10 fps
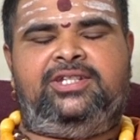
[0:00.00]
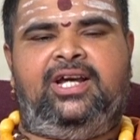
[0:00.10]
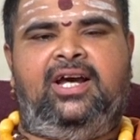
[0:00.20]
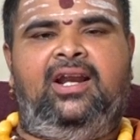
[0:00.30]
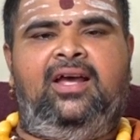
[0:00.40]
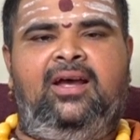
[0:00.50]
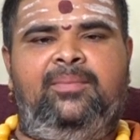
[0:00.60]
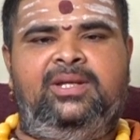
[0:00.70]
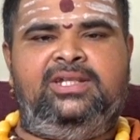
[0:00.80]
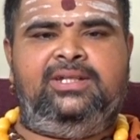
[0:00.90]
చాలా
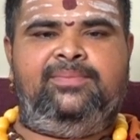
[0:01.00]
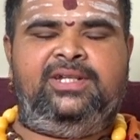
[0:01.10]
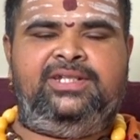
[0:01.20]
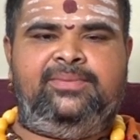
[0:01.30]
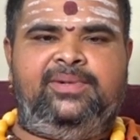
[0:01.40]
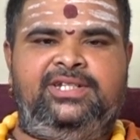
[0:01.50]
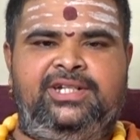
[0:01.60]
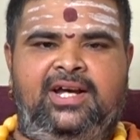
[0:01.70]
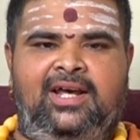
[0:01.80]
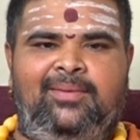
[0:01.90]
మంచి మంచి
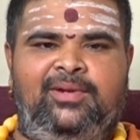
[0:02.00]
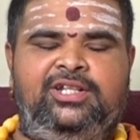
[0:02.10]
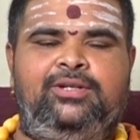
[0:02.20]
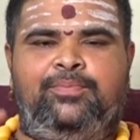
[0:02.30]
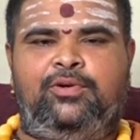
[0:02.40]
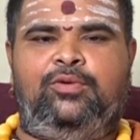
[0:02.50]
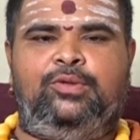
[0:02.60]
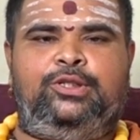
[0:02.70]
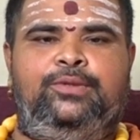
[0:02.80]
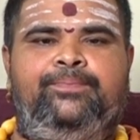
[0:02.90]
మంచి కాలం అని
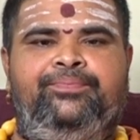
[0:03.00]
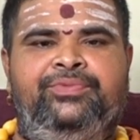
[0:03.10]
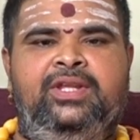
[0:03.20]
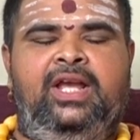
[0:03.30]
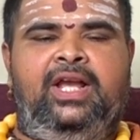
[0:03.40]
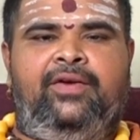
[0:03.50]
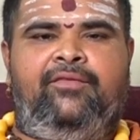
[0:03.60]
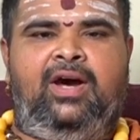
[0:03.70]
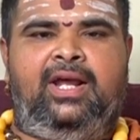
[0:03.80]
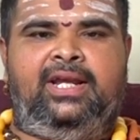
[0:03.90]
చెప్పుకోవచ్చును
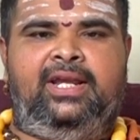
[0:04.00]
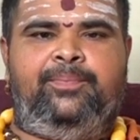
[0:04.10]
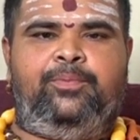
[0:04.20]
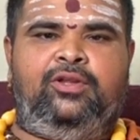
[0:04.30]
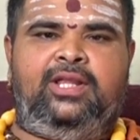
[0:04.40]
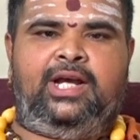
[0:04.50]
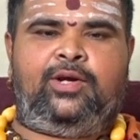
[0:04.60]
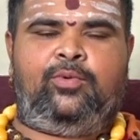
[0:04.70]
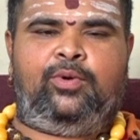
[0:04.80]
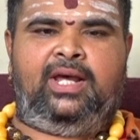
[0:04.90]
వారికి ఇప్పుడు
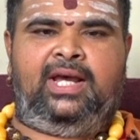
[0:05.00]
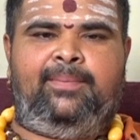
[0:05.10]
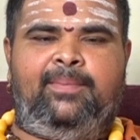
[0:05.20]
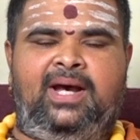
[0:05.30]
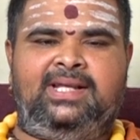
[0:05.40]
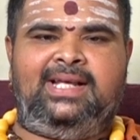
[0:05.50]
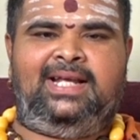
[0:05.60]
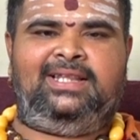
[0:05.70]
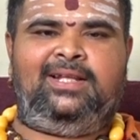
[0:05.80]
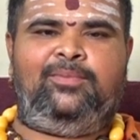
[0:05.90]
దాకా కూడా
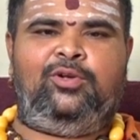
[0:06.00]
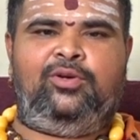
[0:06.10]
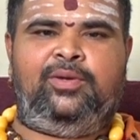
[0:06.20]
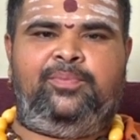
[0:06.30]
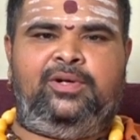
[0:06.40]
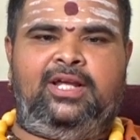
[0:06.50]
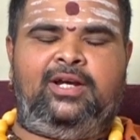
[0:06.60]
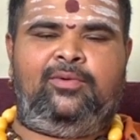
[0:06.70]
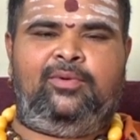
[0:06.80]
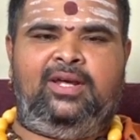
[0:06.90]
మాసాంతంలో ఇప్పుడు
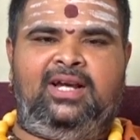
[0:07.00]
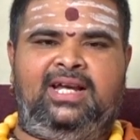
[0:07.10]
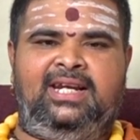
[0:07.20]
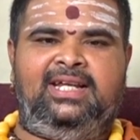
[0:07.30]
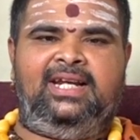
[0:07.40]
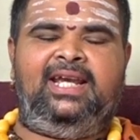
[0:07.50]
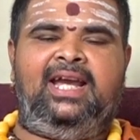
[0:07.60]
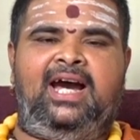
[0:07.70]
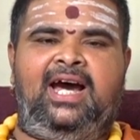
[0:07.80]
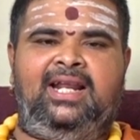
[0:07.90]
దాకా కూడా కలిగని
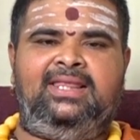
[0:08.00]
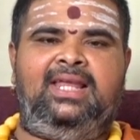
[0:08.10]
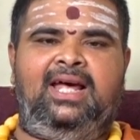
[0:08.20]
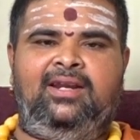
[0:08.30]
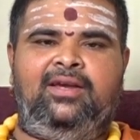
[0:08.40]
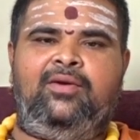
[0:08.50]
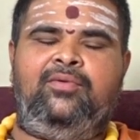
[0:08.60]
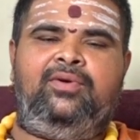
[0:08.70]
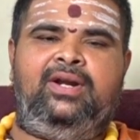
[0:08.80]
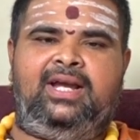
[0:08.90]
ఆనందాలు
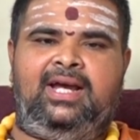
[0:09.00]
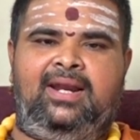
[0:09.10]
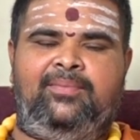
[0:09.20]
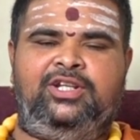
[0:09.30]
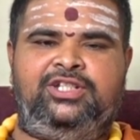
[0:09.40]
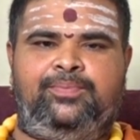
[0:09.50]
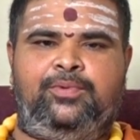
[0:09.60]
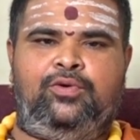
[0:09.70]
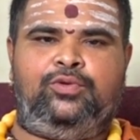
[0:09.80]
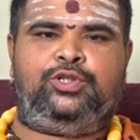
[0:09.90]
ఎక్కువగా ఉండే కాలం అని
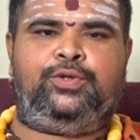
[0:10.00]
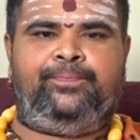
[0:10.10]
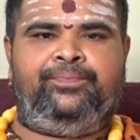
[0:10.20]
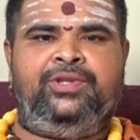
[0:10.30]
చెప్పుకోవచ్చును